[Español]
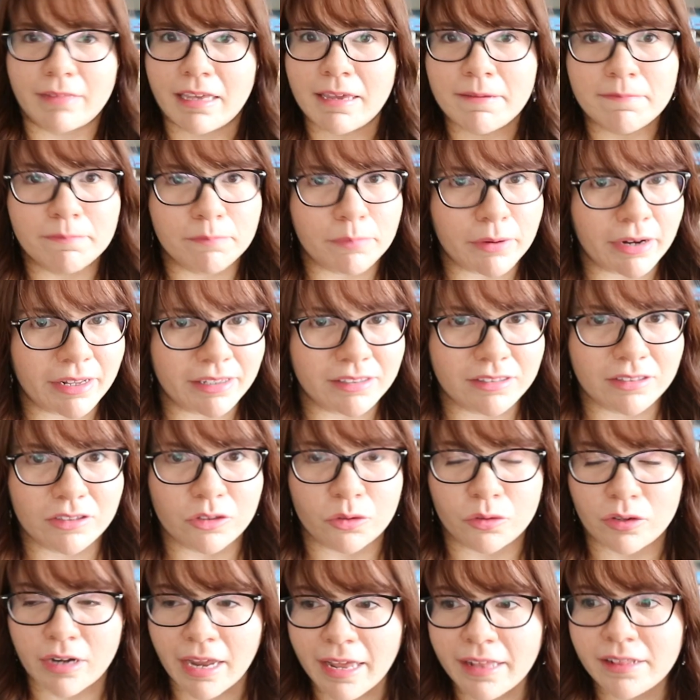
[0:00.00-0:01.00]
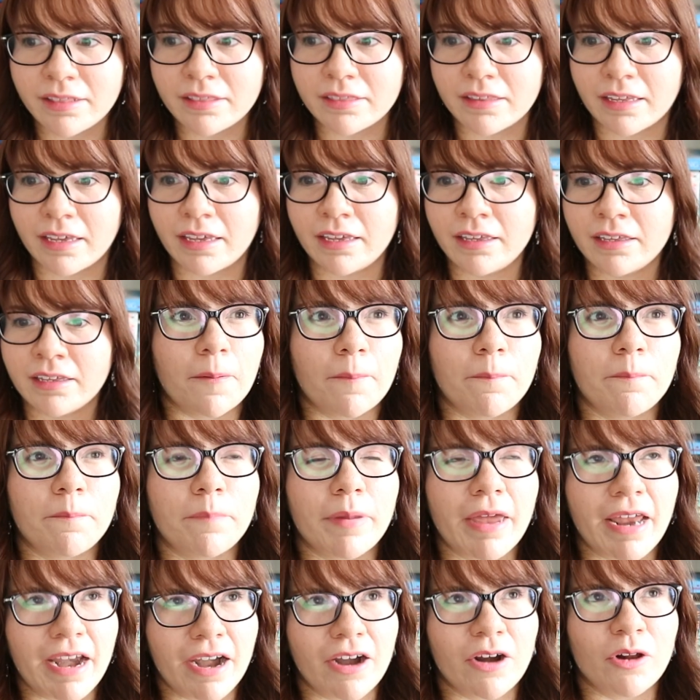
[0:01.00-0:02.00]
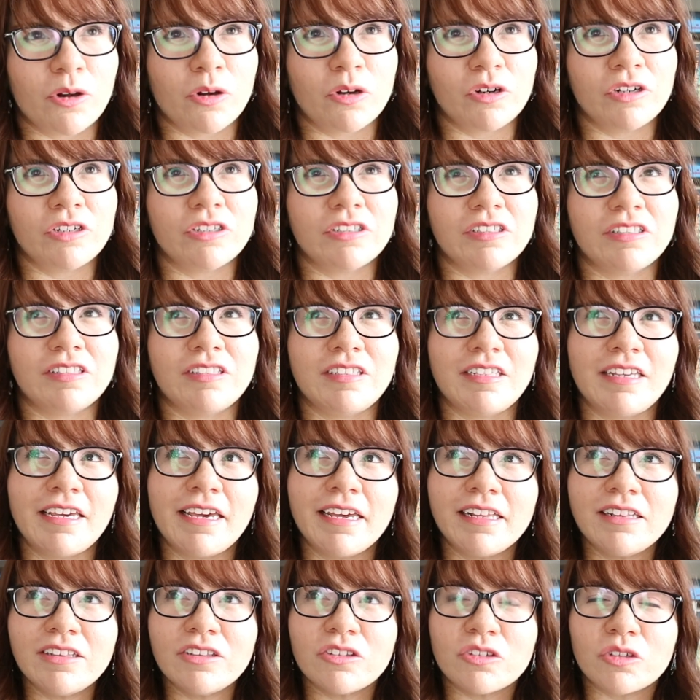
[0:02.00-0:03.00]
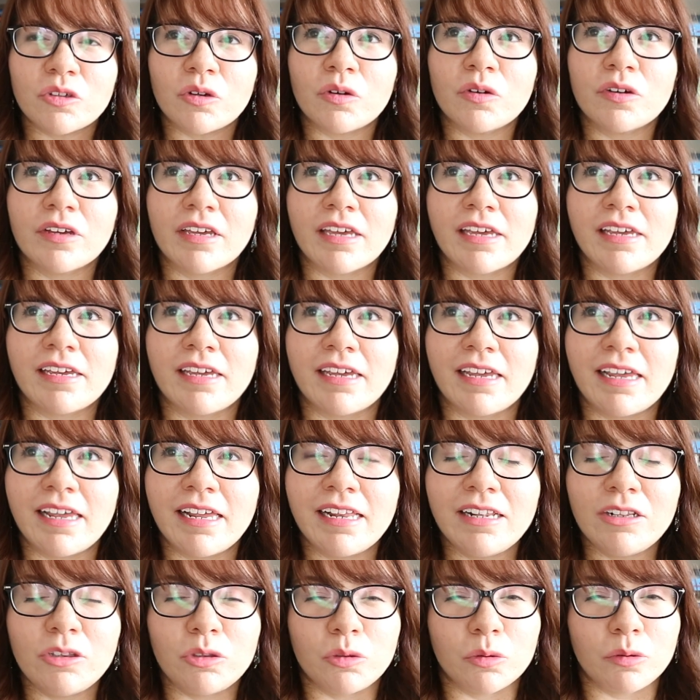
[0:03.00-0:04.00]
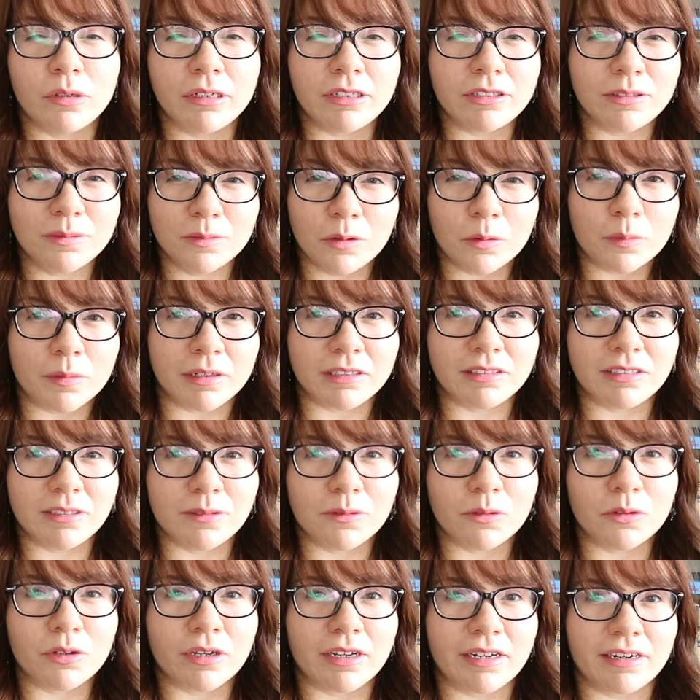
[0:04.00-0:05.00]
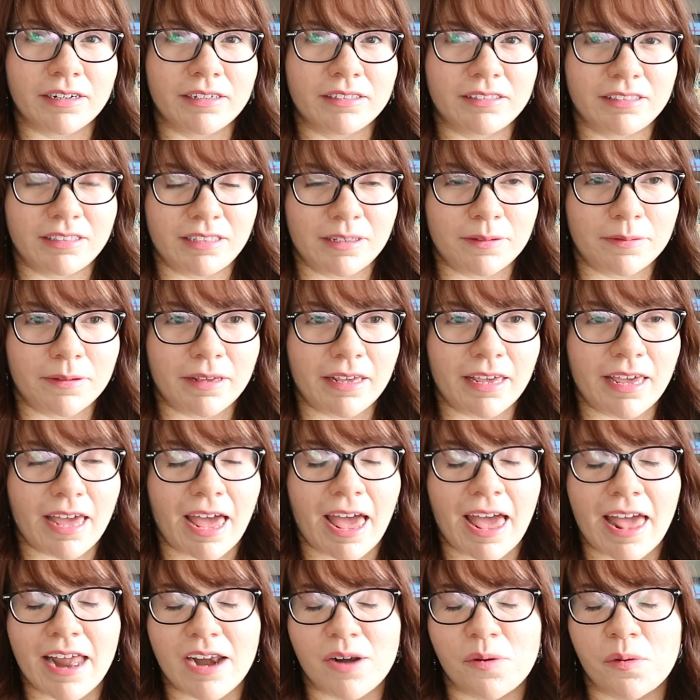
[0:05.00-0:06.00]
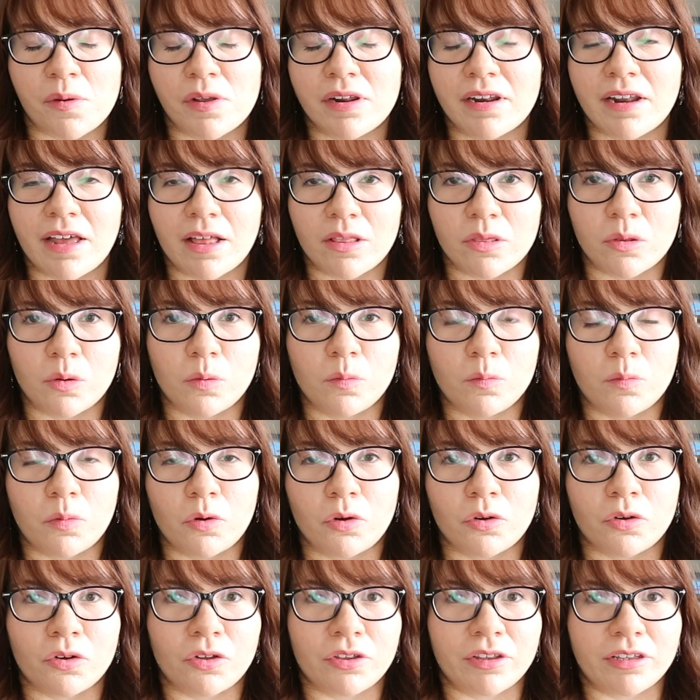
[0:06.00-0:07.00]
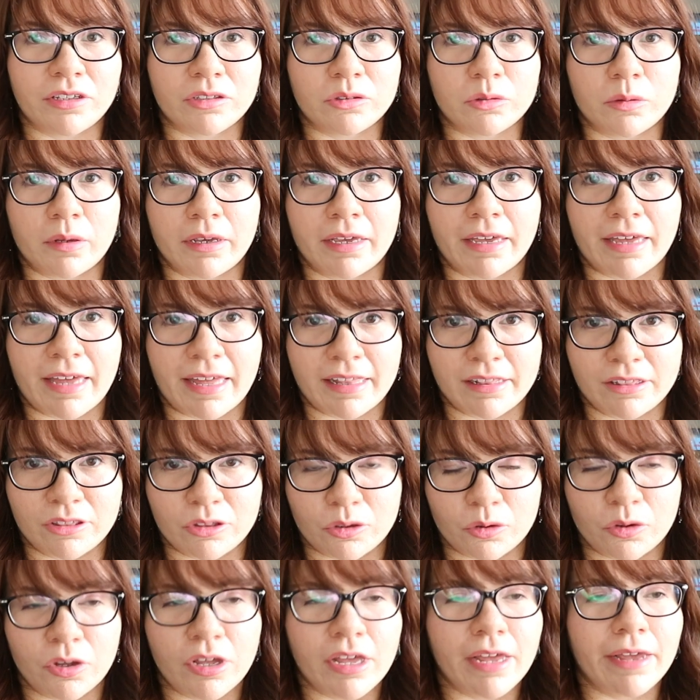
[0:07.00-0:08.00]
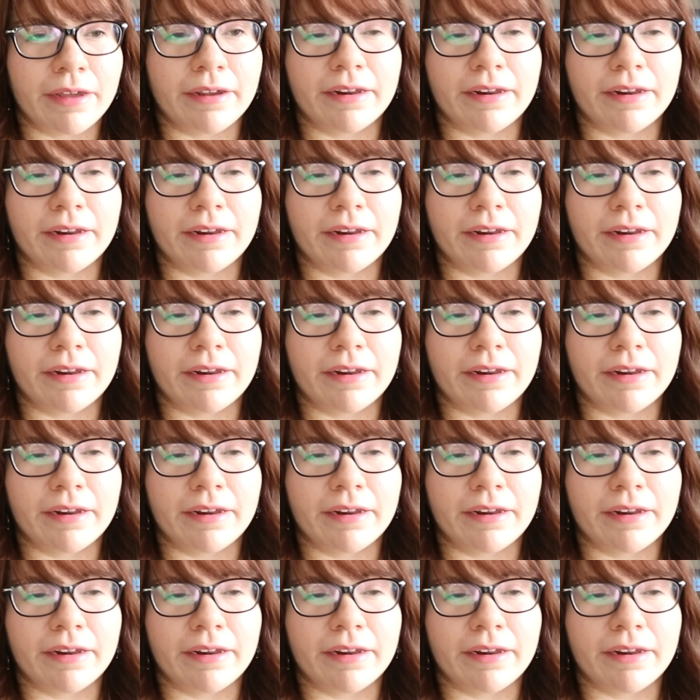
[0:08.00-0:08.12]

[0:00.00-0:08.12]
impresionante pero siento que el turismo masivo que recibe ha arruinado un poco de su encanto.